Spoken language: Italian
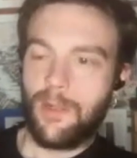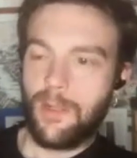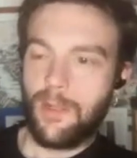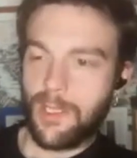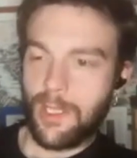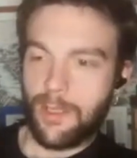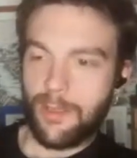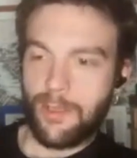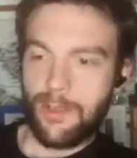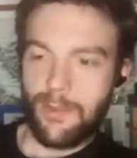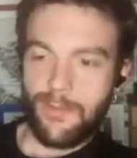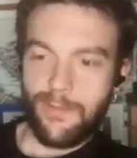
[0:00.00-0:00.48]

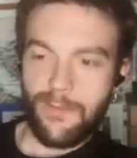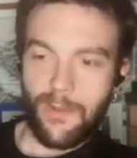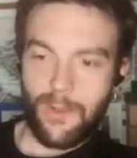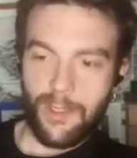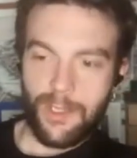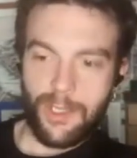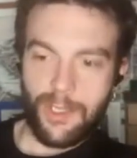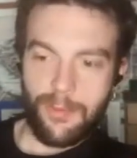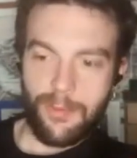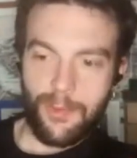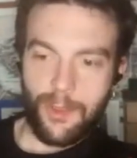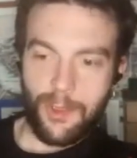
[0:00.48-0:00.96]
cosa
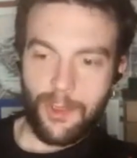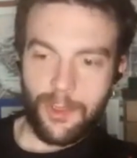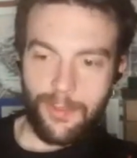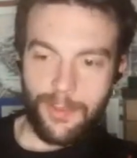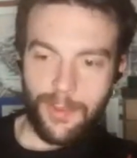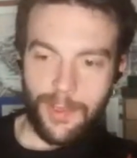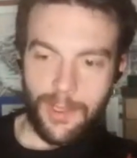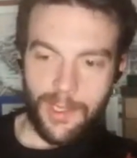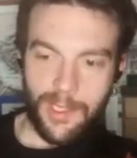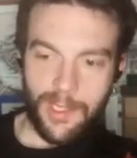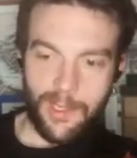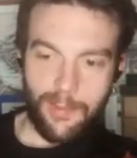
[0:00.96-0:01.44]
coinvolge molto
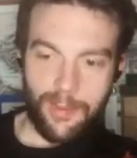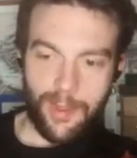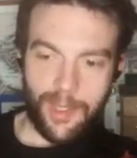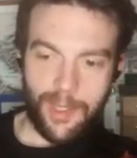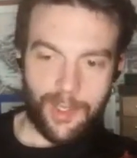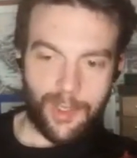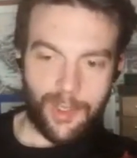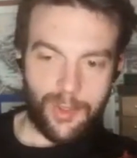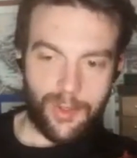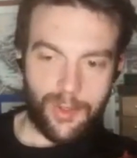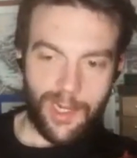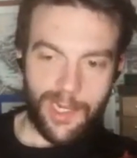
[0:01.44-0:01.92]
i
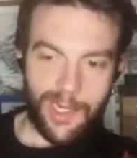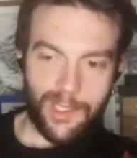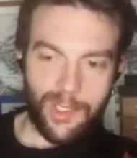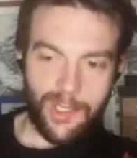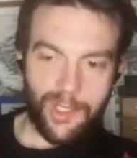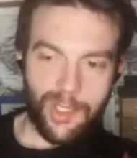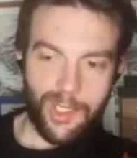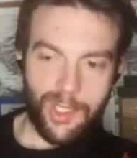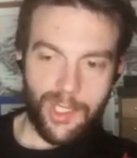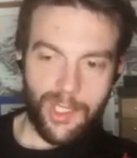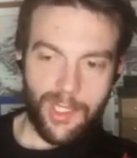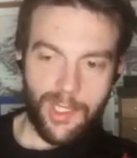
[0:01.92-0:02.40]

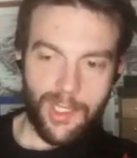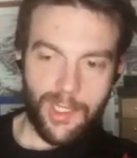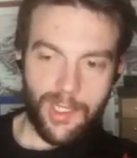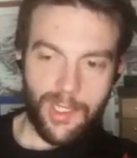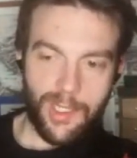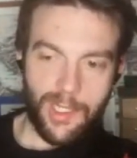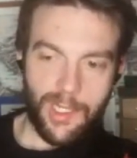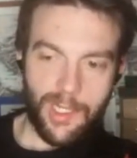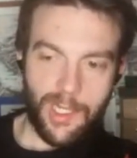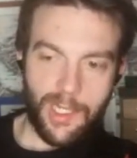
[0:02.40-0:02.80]
personaggi